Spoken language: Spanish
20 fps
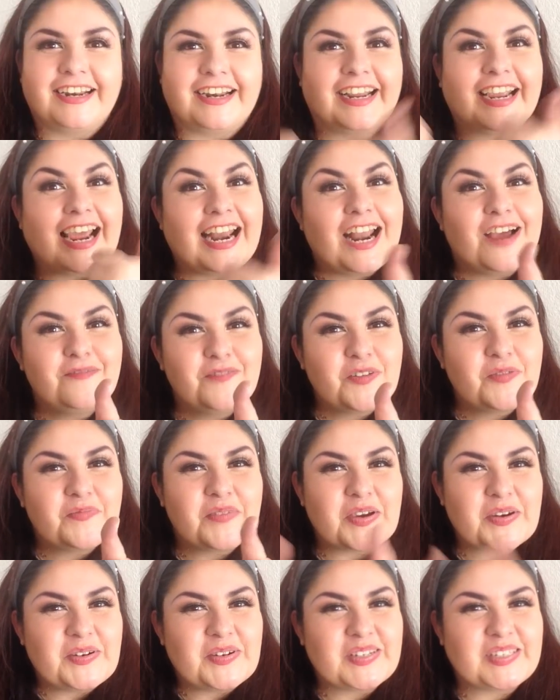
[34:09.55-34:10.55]
Regálame un
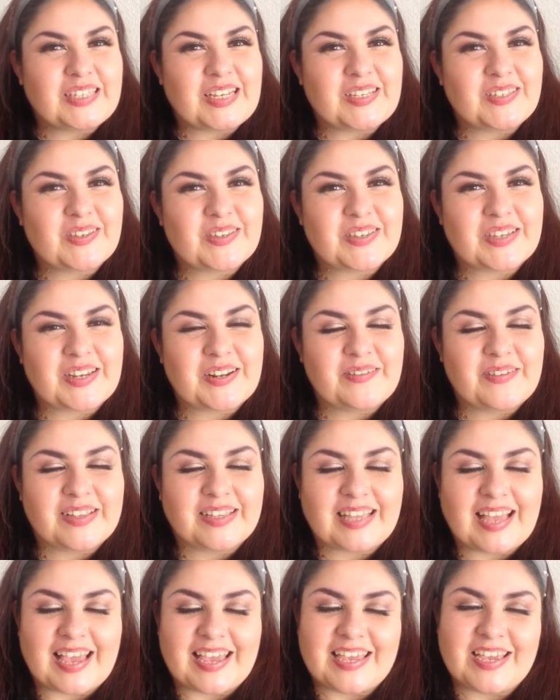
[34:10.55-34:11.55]
me gusta,
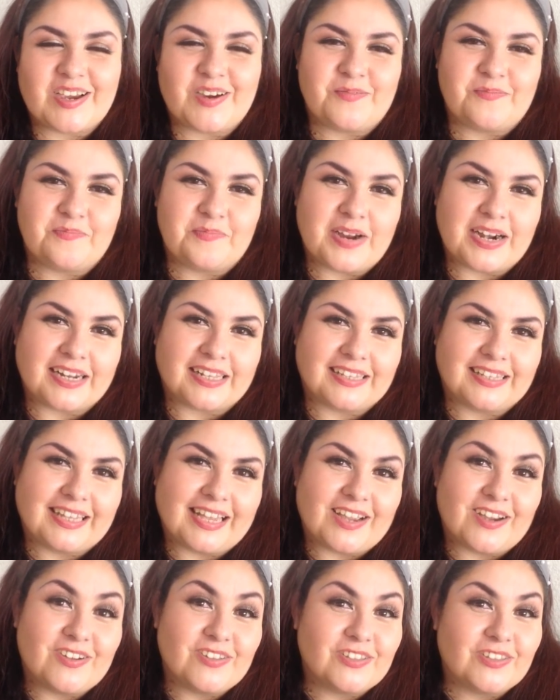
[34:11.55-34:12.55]
suscríbete y
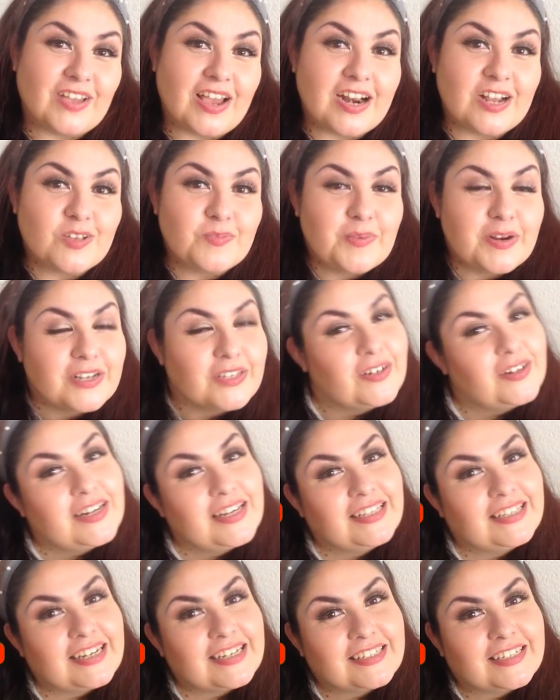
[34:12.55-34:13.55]
comparte con todas las
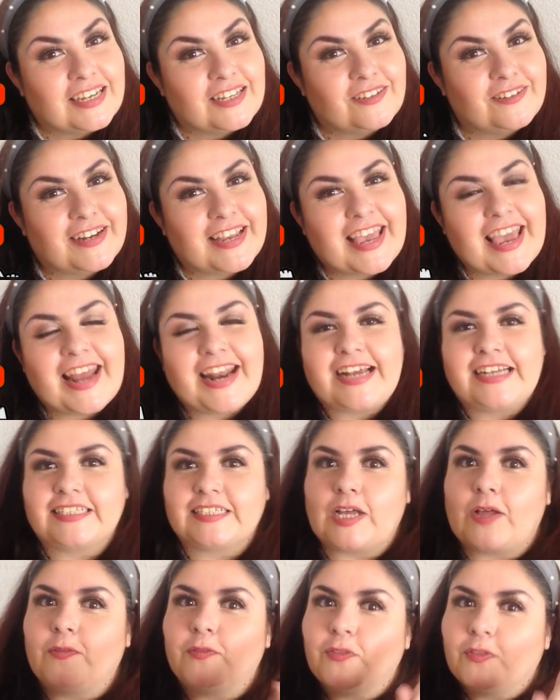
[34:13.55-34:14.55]
personitas que tú quieras.